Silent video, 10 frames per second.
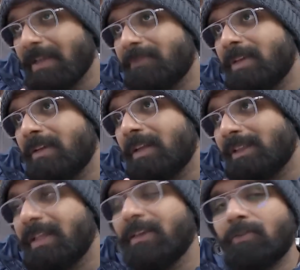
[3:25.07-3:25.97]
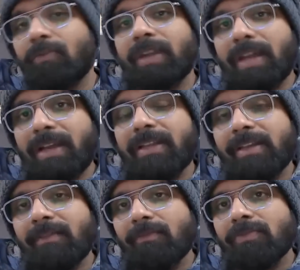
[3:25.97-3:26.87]
हिसाब से गलती कुकुरिया की
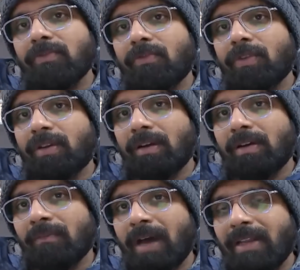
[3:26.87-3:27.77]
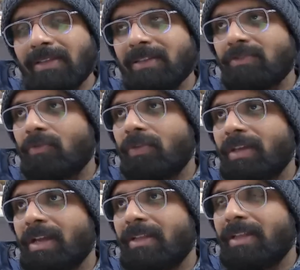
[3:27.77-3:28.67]
थी वो जो गोल महारेज ने स्कोर
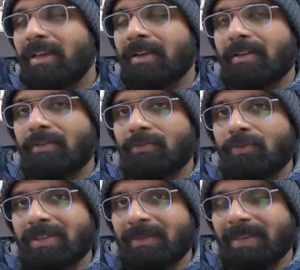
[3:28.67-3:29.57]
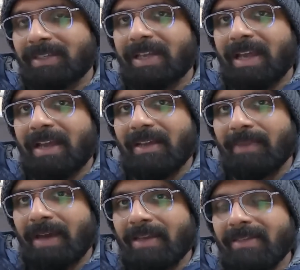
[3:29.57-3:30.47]
किया आई थिंक उनको समझ नहीं आया कि
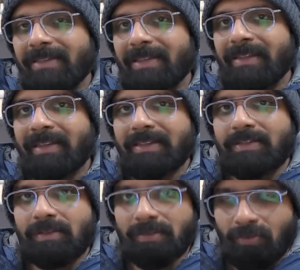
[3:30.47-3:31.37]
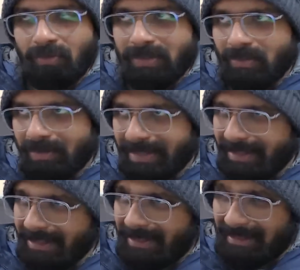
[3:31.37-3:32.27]
महारेज कितनी जोर से और
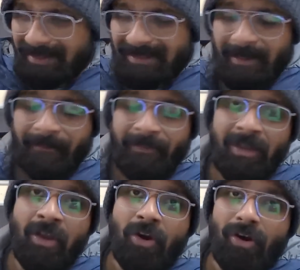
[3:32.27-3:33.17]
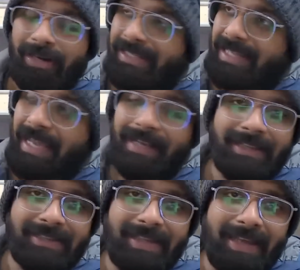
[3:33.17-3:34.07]
कितनी तेजी से और किस
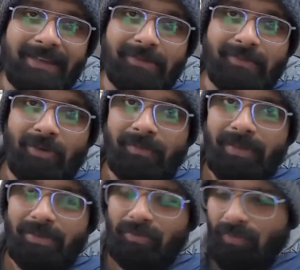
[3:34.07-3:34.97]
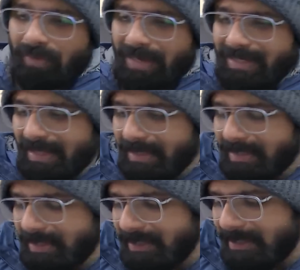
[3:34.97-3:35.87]
एंगल से आ रहे हैं उस बॉल पे तो वो वाली सारी
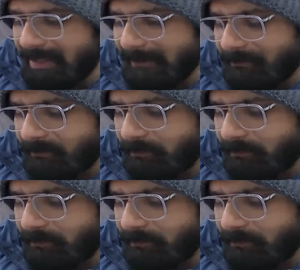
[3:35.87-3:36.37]
चीजें थी